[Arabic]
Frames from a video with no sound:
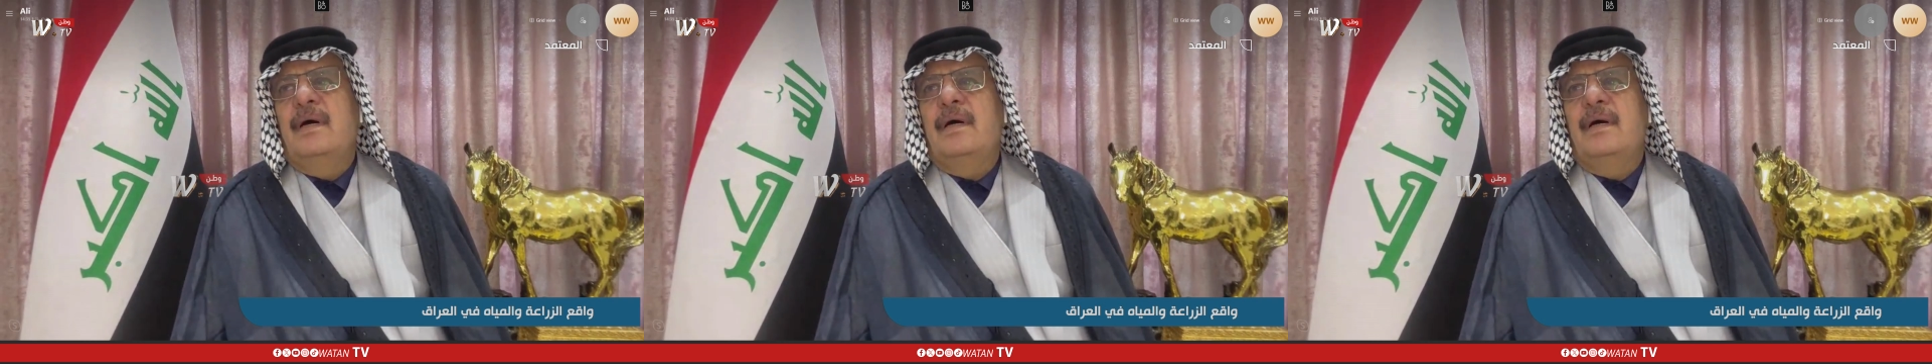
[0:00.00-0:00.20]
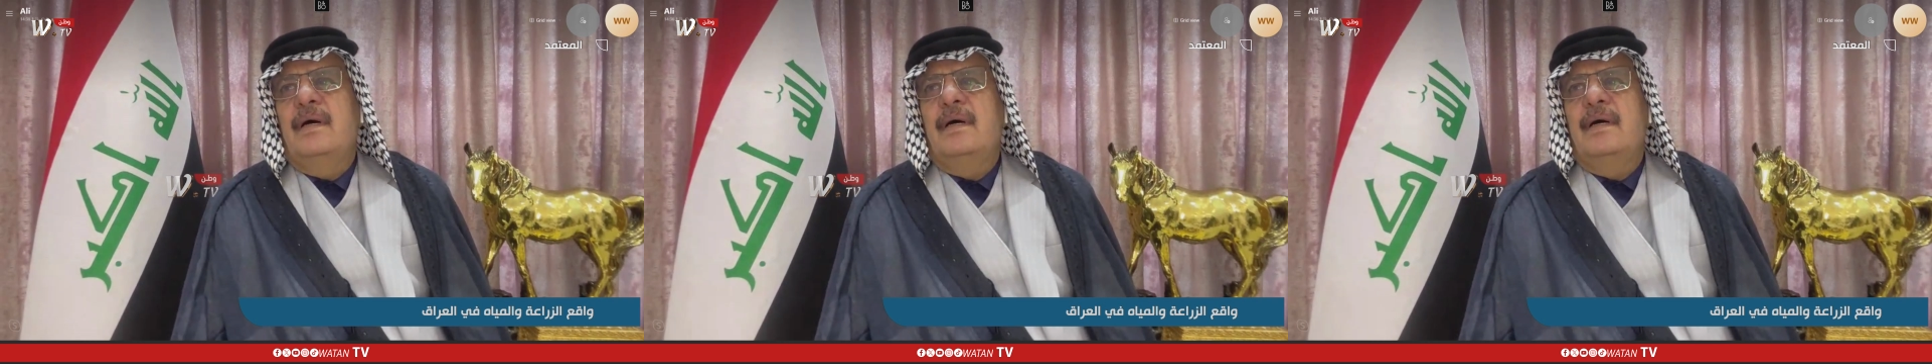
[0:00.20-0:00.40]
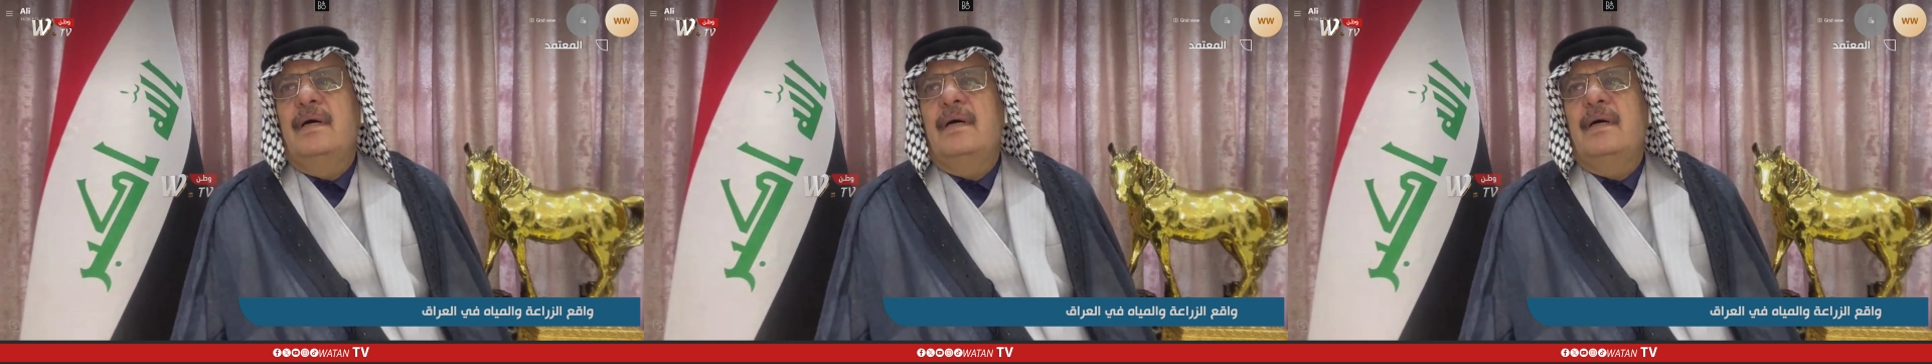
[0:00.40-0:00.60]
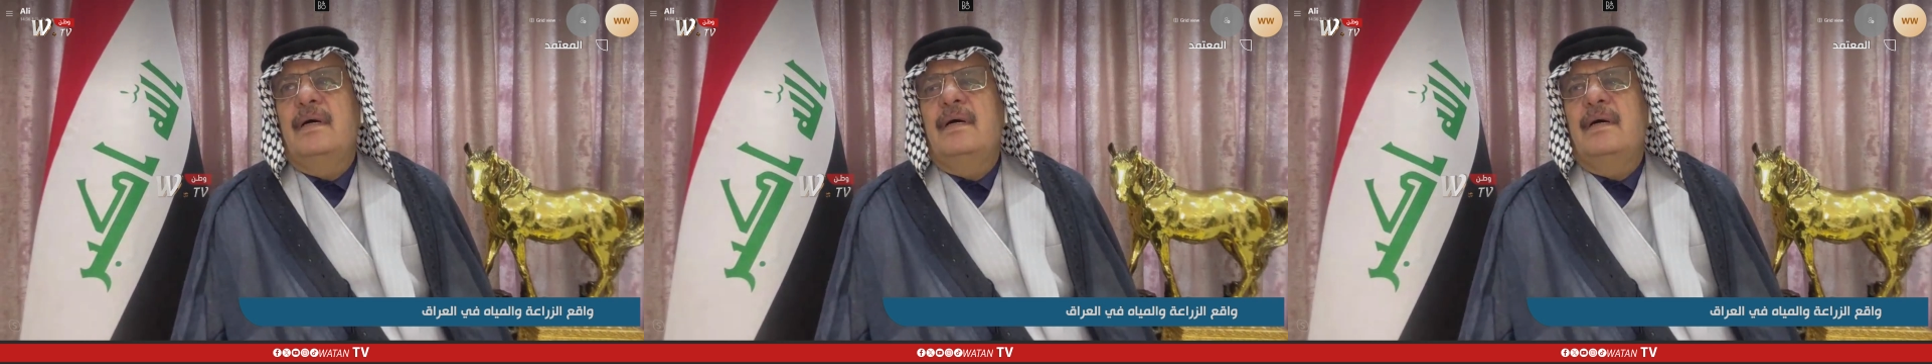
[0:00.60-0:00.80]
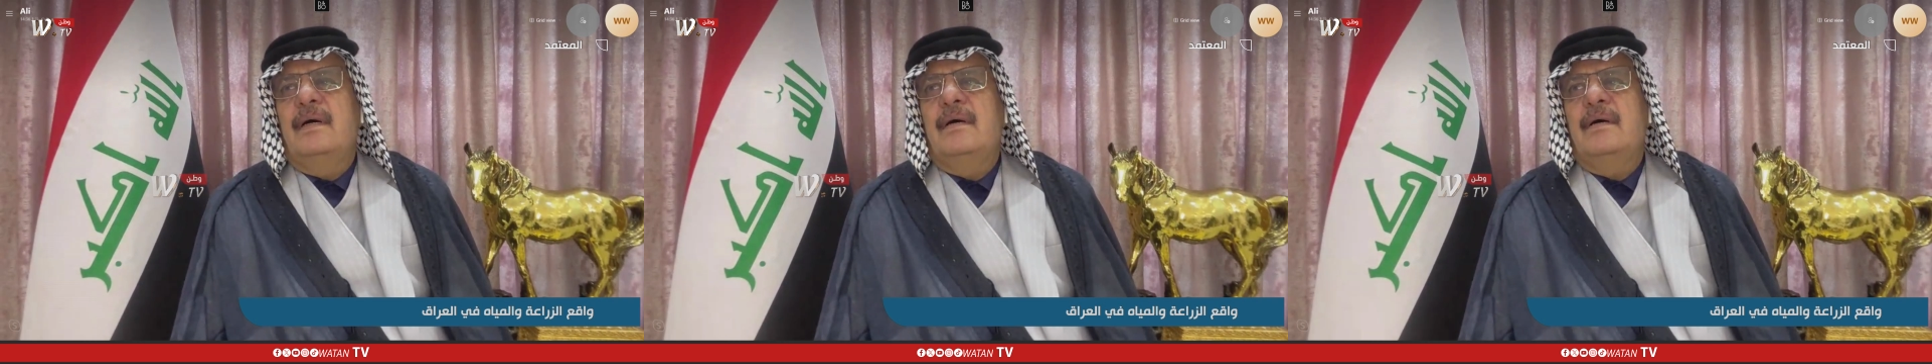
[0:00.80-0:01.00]

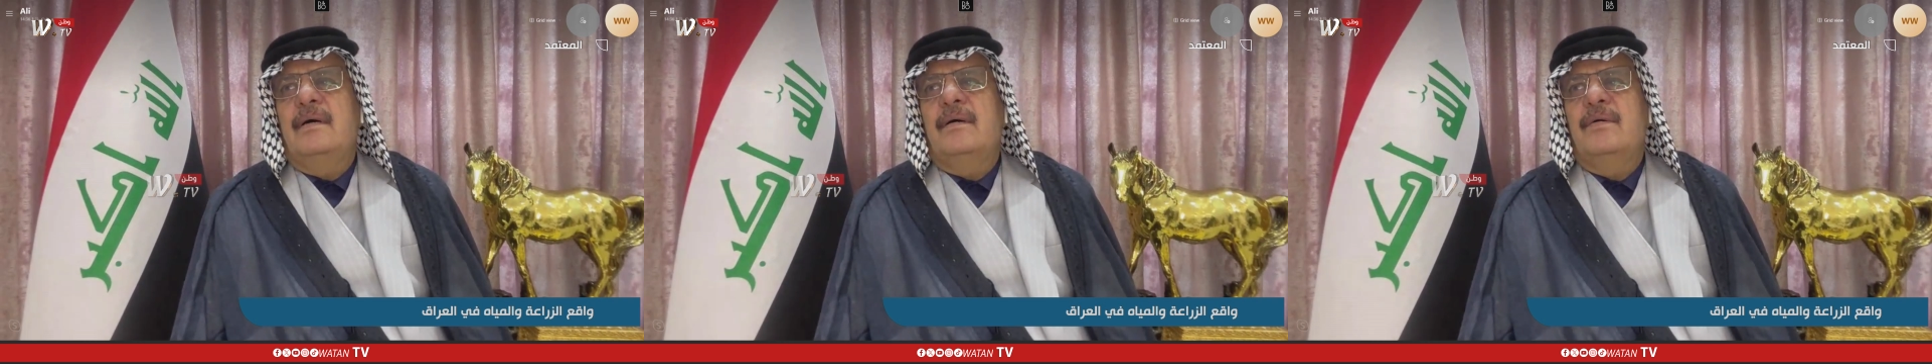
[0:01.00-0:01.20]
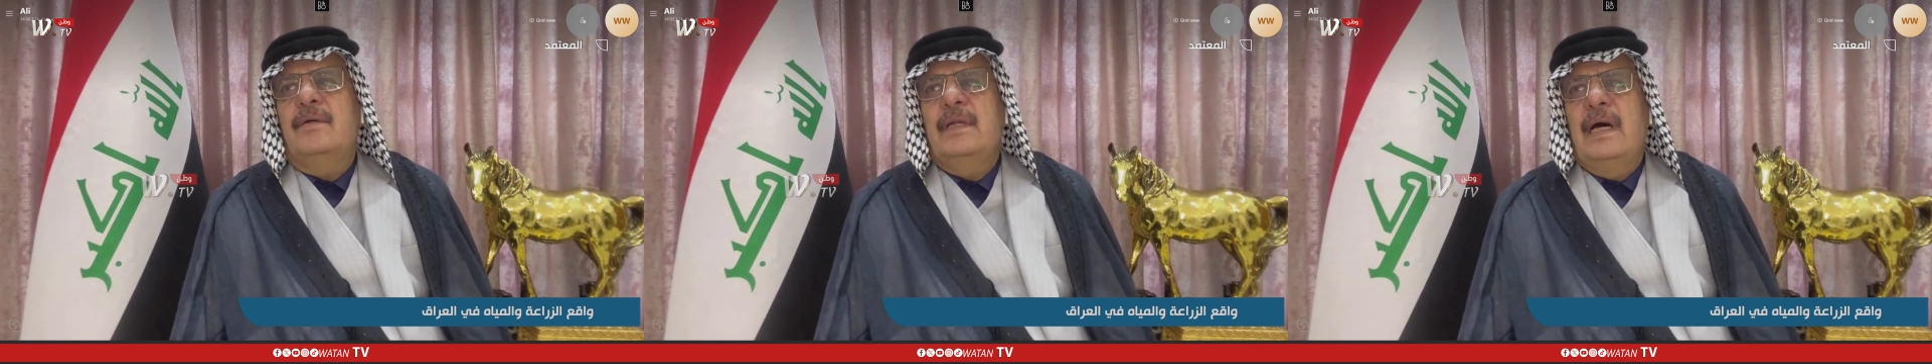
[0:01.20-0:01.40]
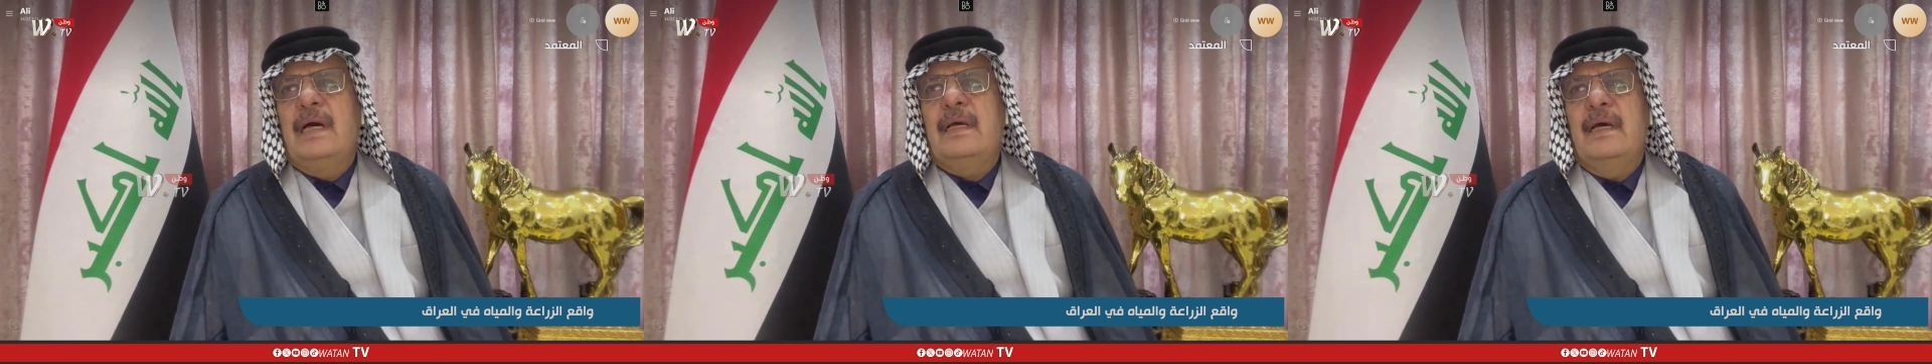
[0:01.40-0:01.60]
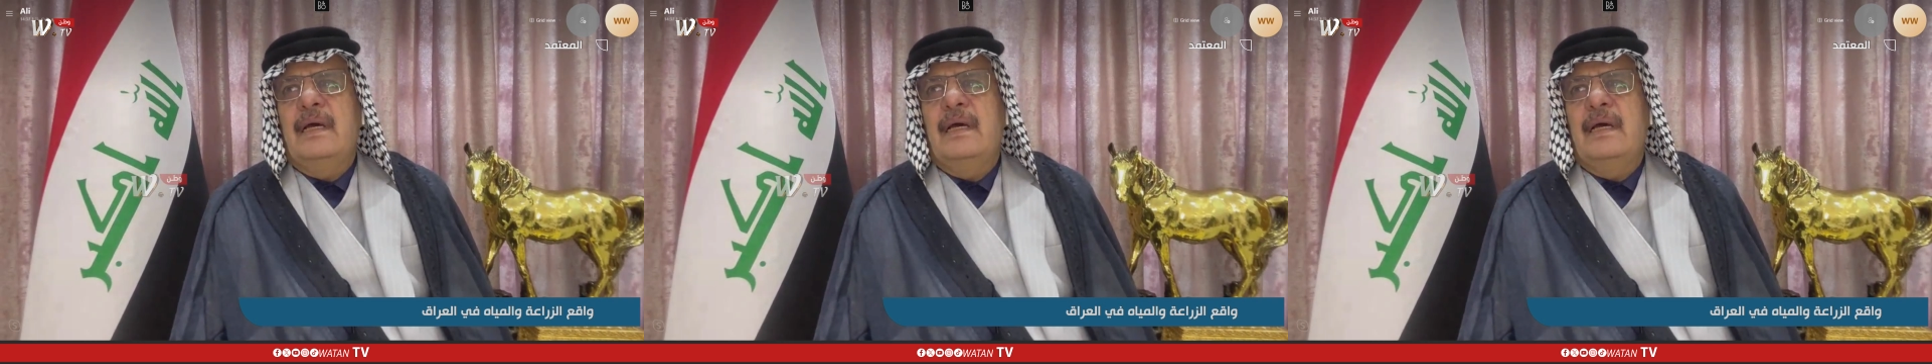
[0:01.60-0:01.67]
آه، هناك